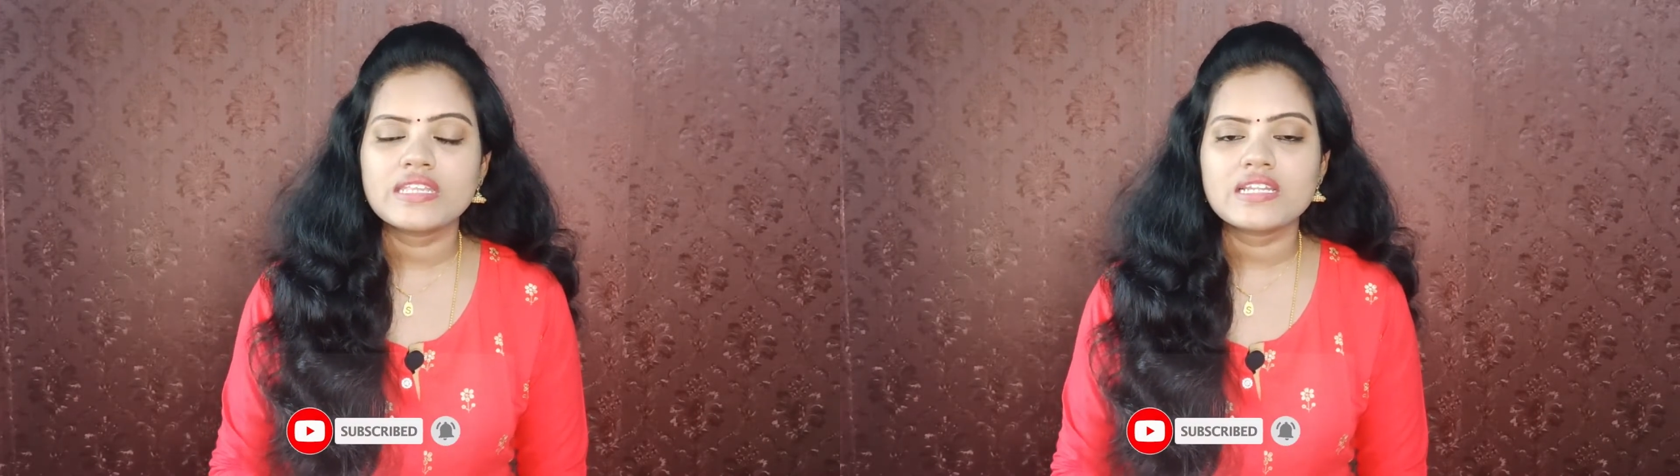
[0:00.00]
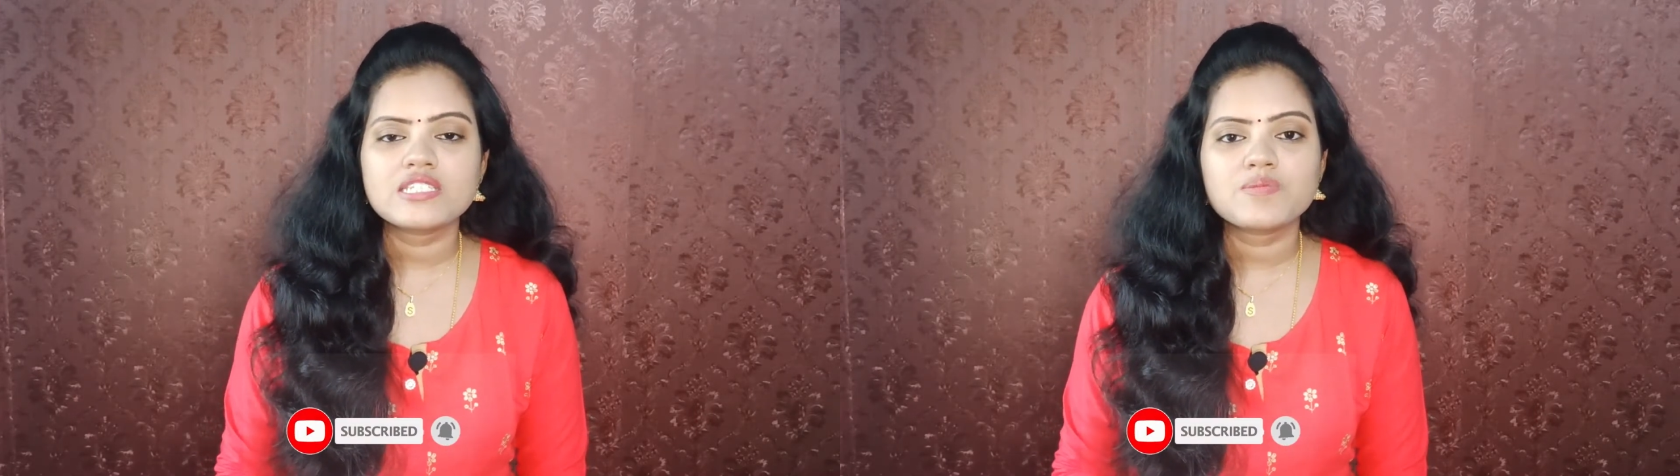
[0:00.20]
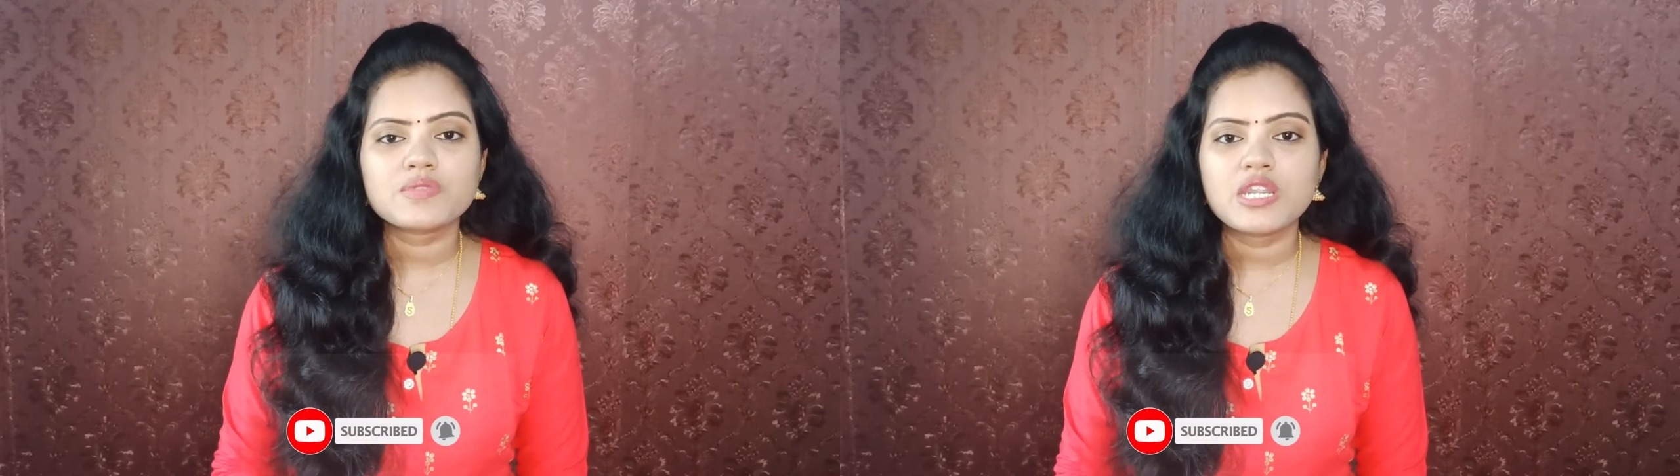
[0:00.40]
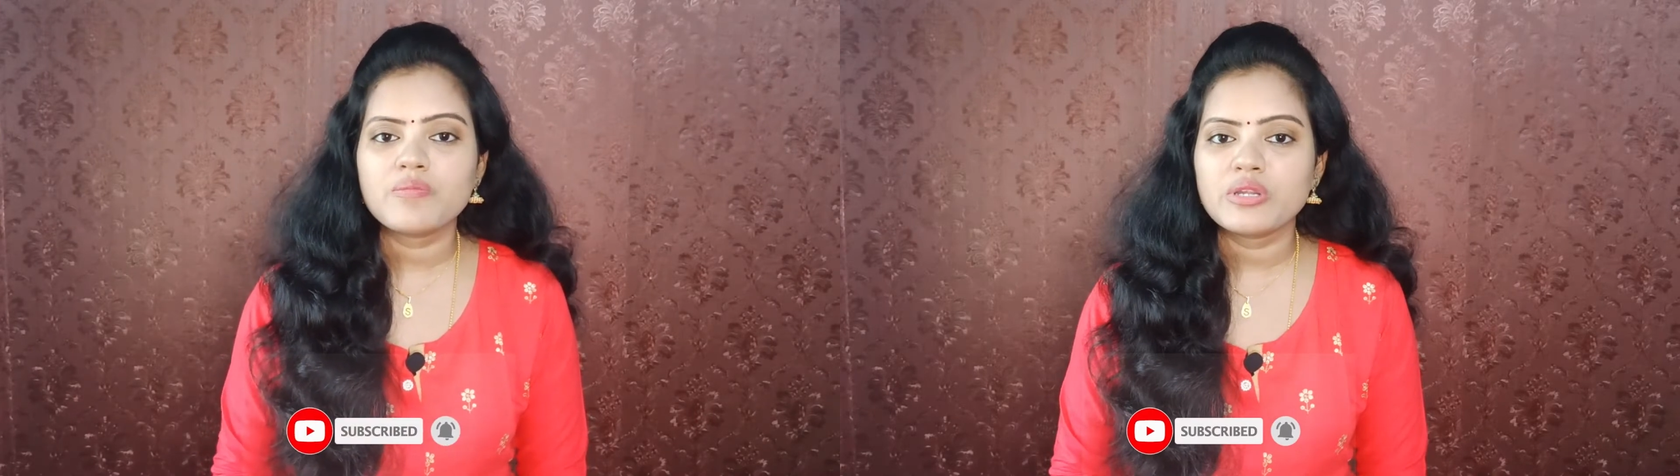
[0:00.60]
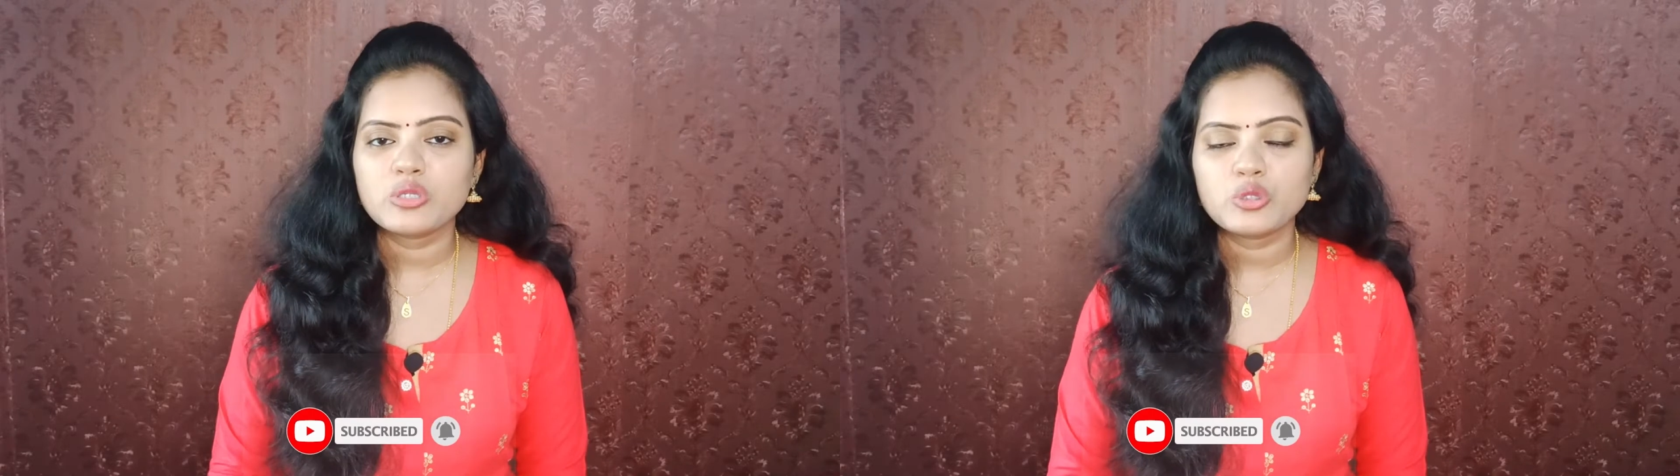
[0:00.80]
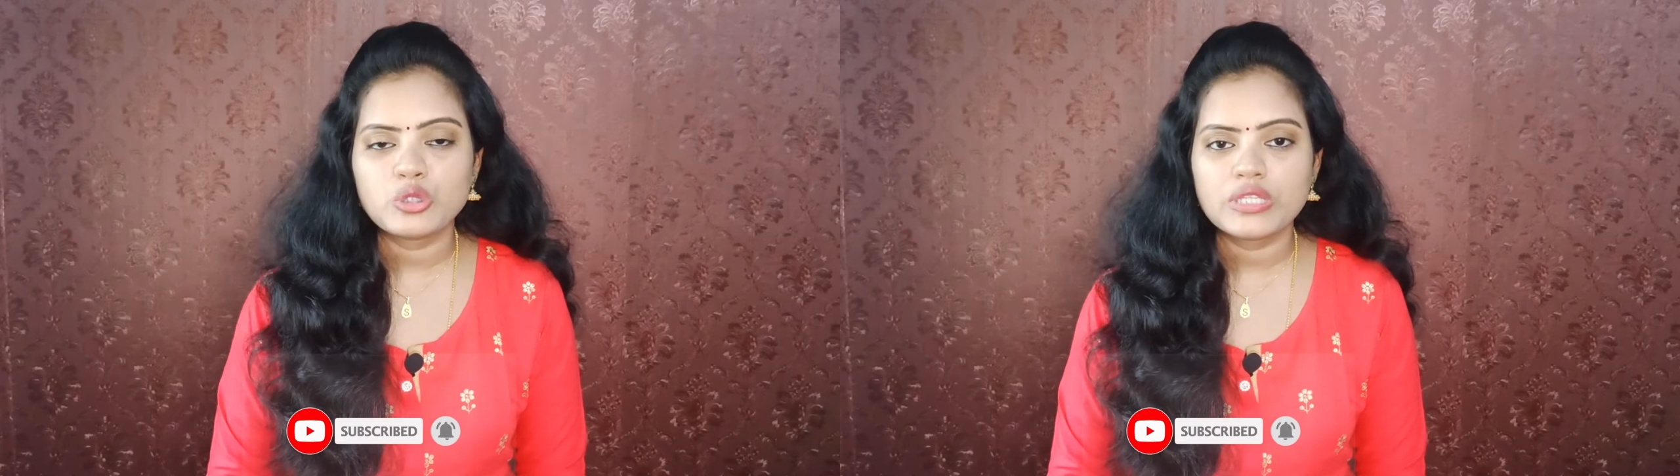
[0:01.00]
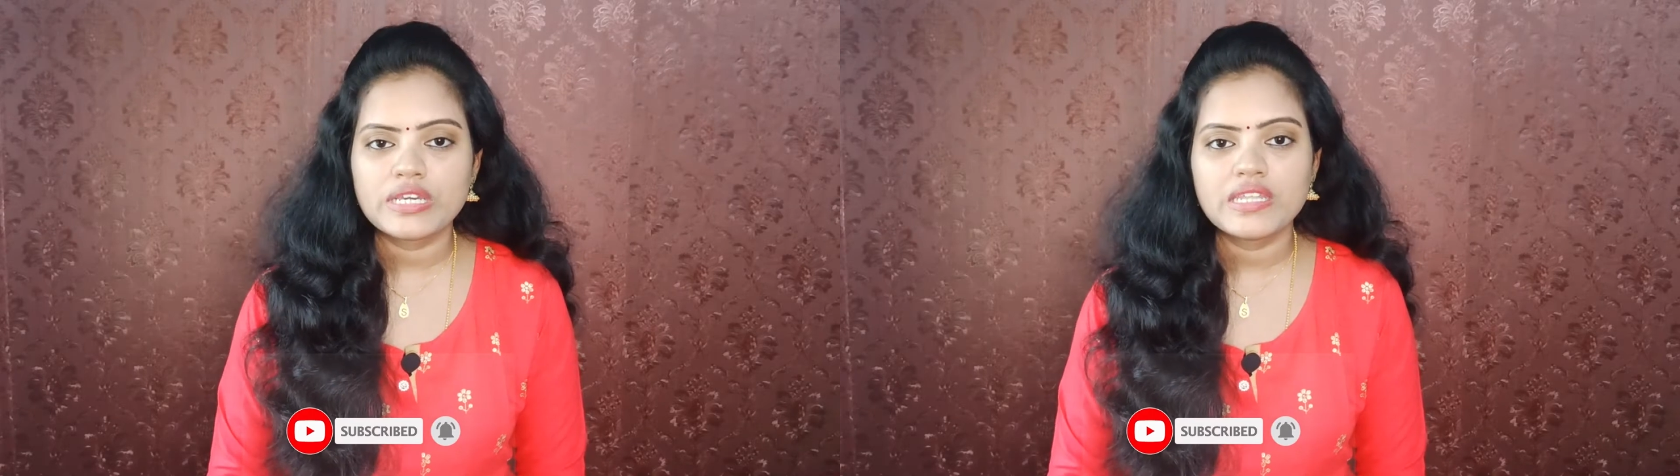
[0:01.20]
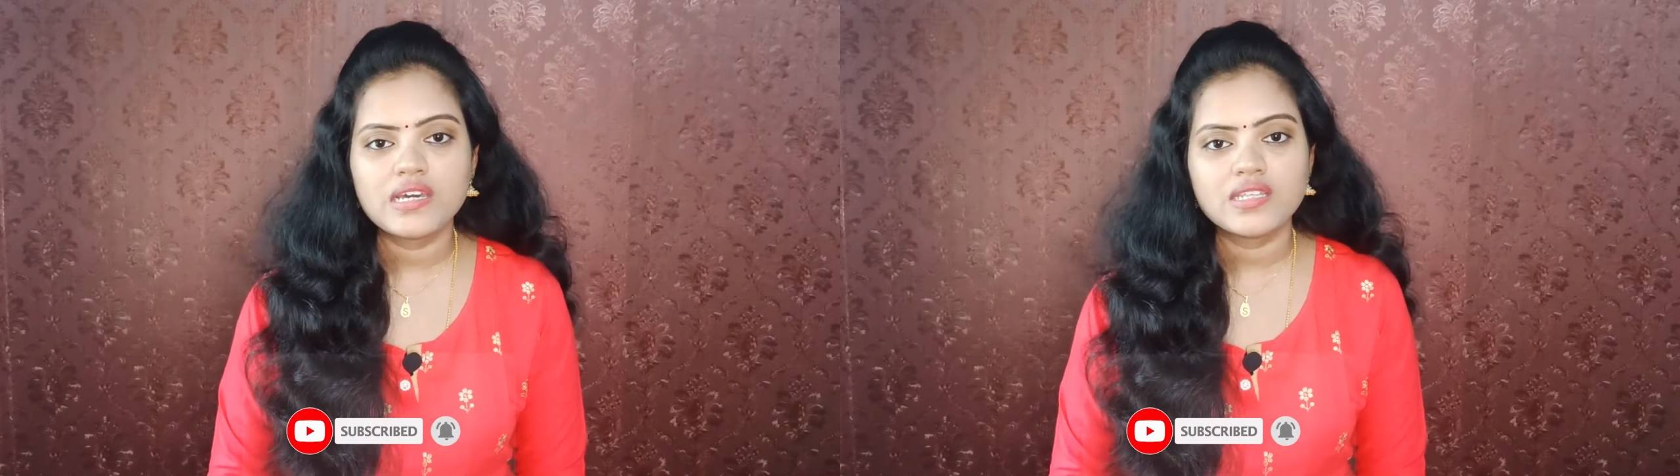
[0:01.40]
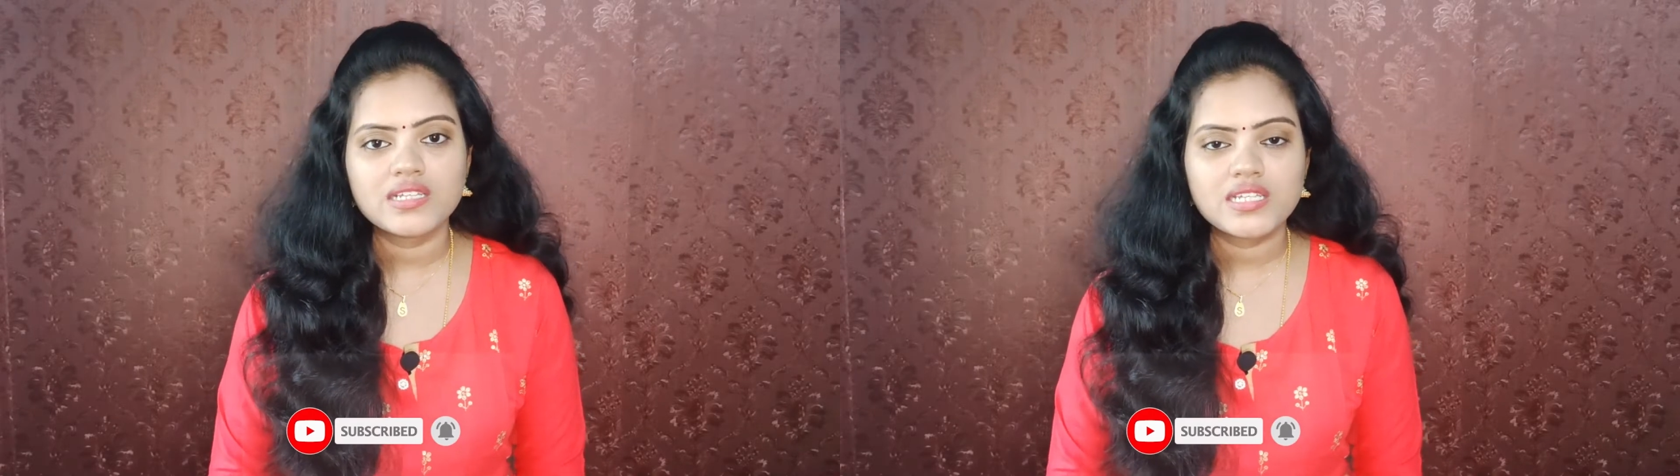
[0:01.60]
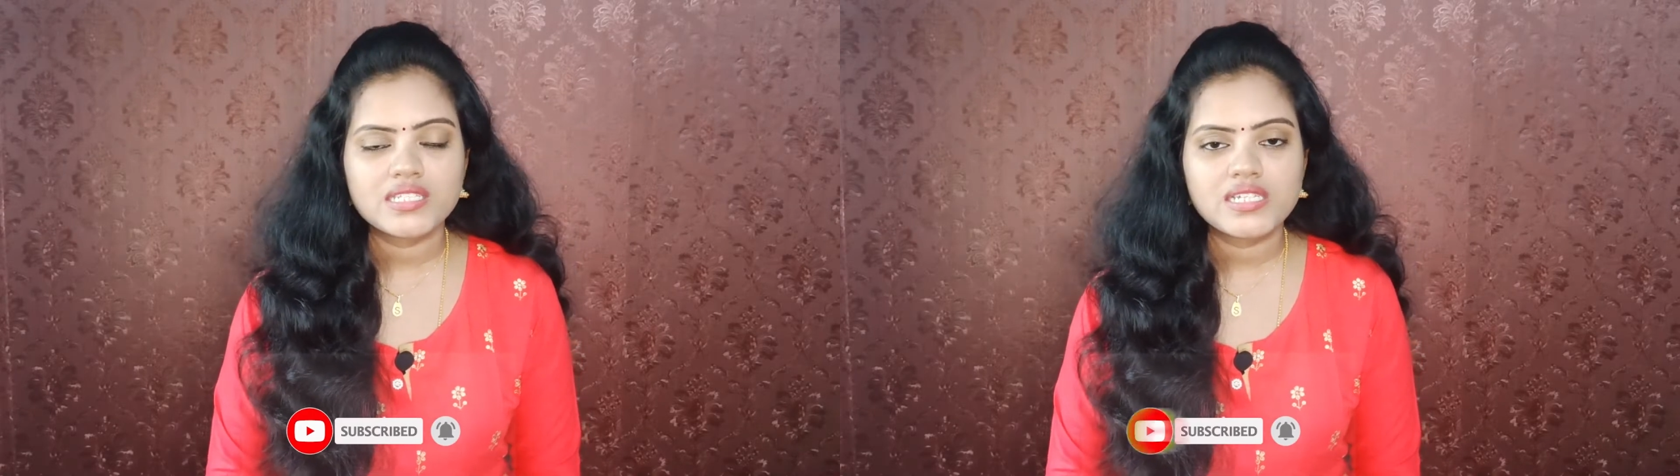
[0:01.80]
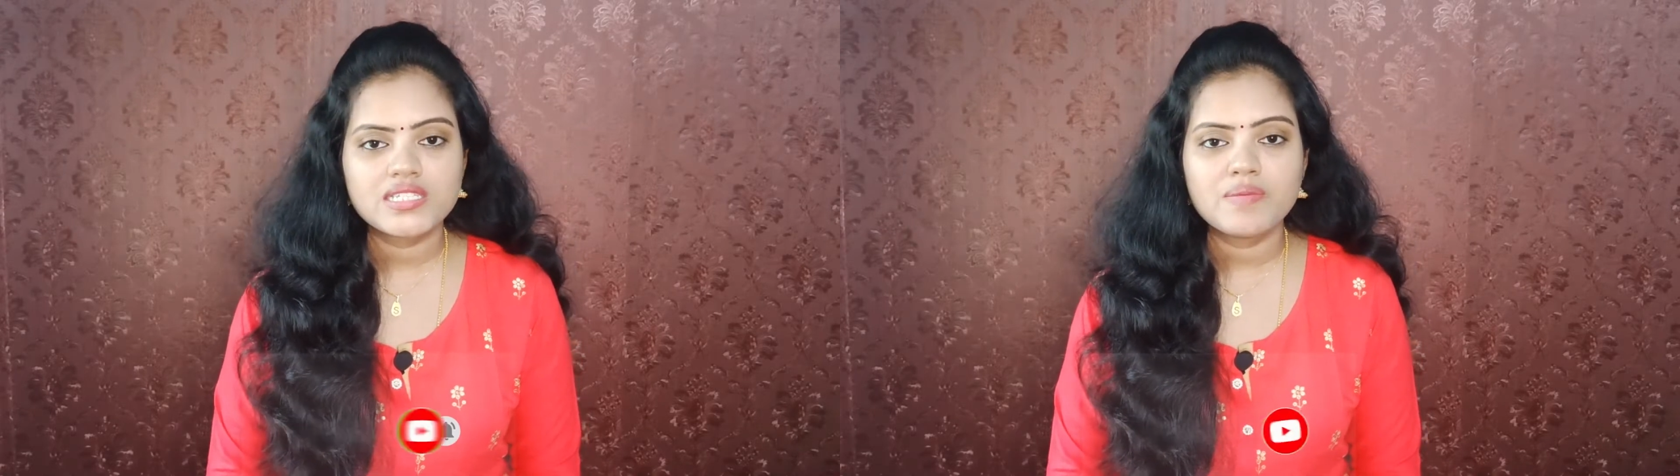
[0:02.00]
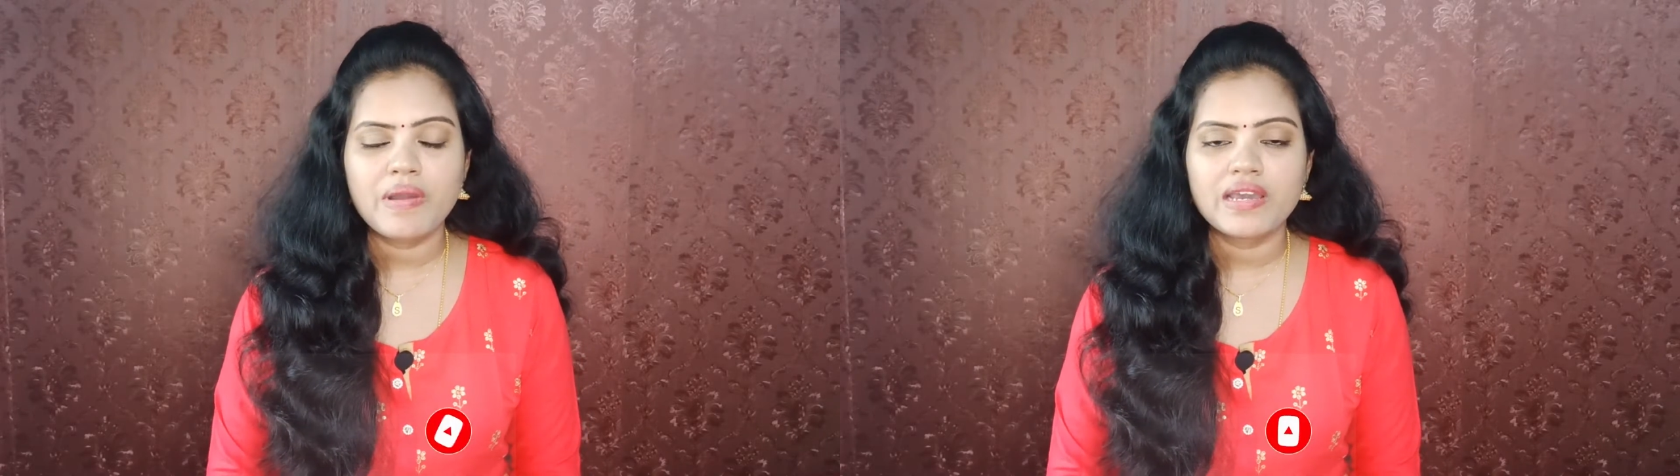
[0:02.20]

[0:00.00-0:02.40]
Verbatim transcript: కిందన సబ్స్క్రైబ్ బటన్ ఉంటుంది కదా అది క్లిక్ చేసి